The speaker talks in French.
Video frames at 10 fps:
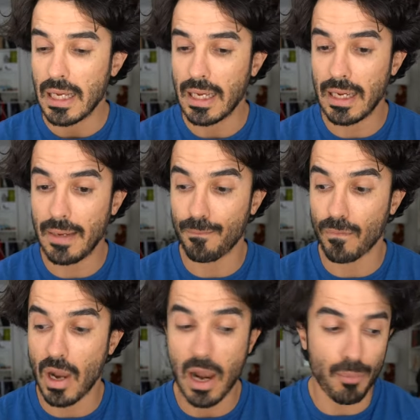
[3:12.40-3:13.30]
Et
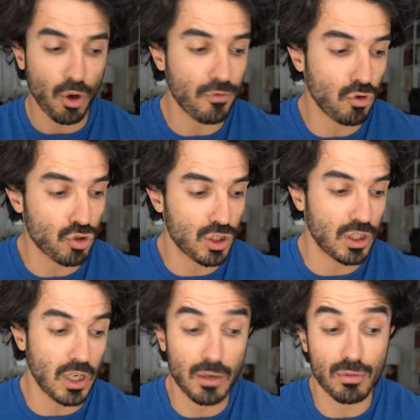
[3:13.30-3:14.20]
hum, la preuve que
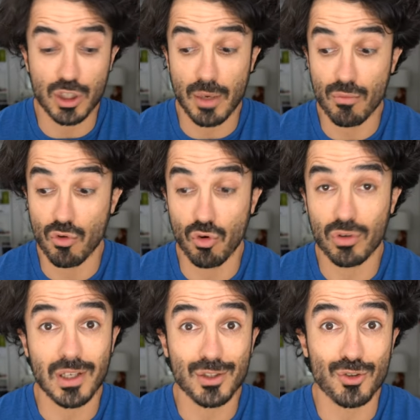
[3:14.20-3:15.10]
j'aime
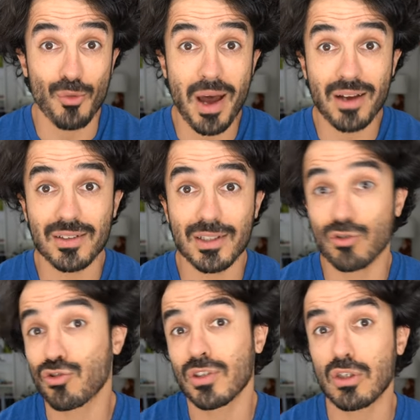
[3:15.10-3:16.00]
autant cette marque, c'est
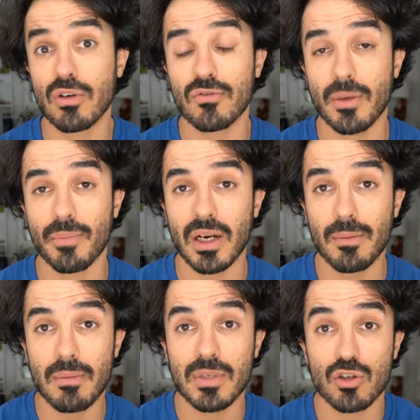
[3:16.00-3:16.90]
que je continue à vous en parler,
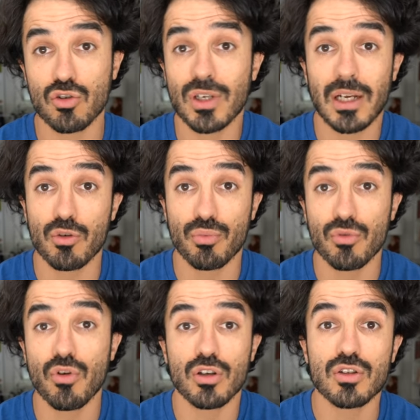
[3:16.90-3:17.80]
même si je ne gagne
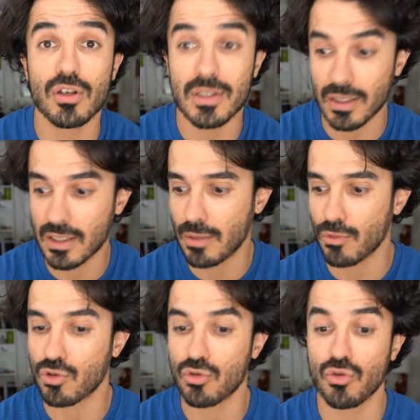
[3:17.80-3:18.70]
plus un seul
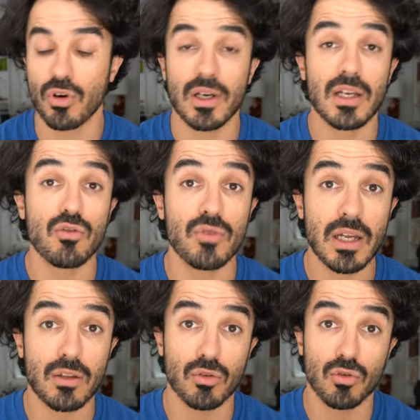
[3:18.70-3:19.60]
centime sur les
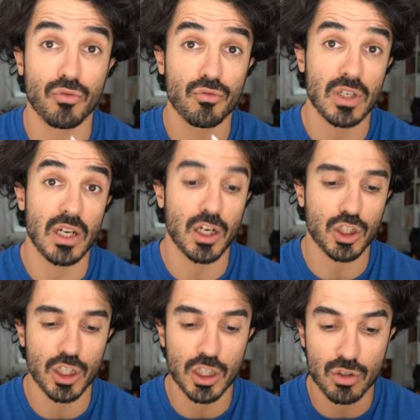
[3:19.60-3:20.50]
lunettes que vous allez
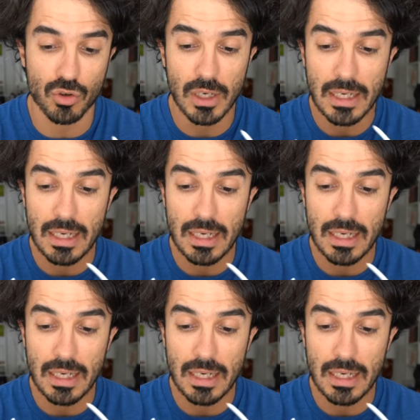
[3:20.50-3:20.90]
acheter chez eux.